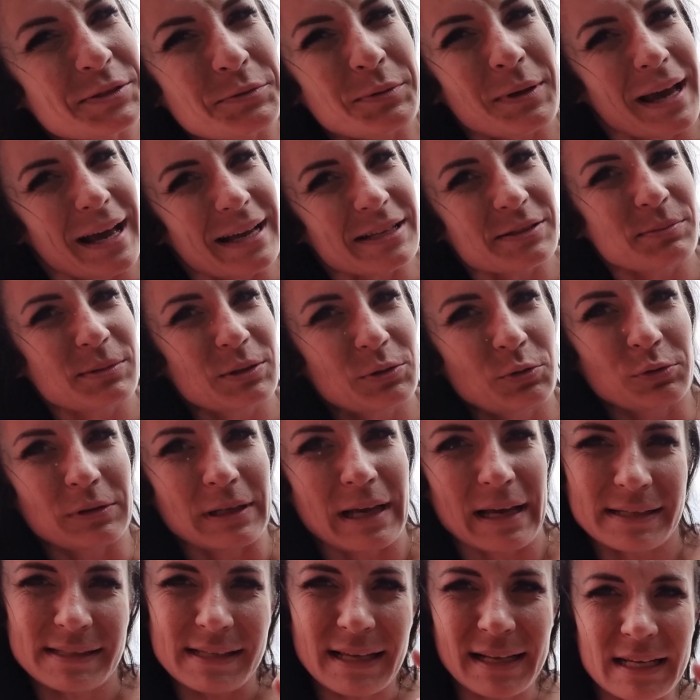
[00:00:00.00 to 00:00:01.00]
Słychać mnie
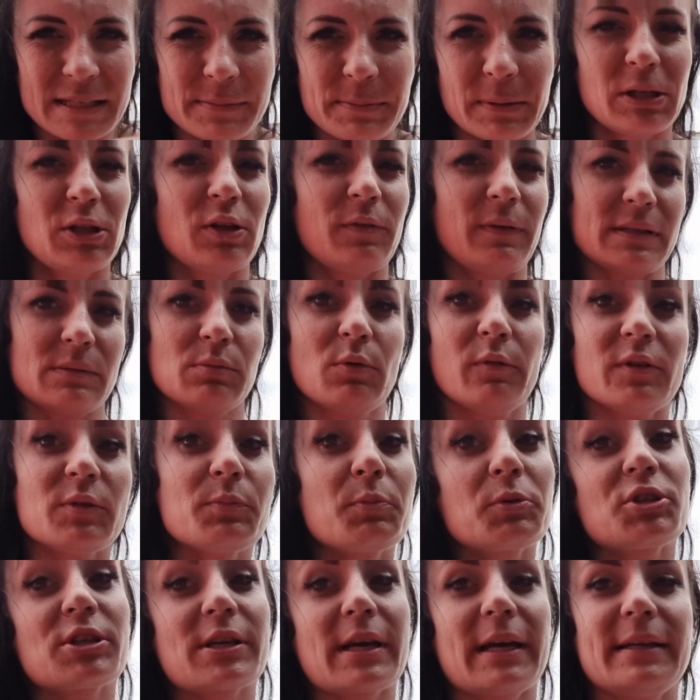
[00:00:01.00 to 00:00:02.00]
tutaj, zaraz będę do was mówić,
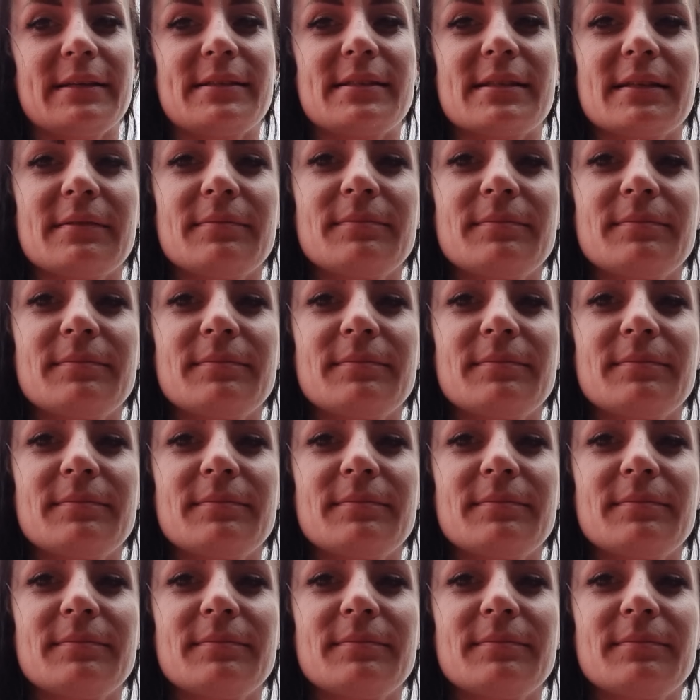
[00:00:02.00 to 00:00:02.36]
poczekajcie.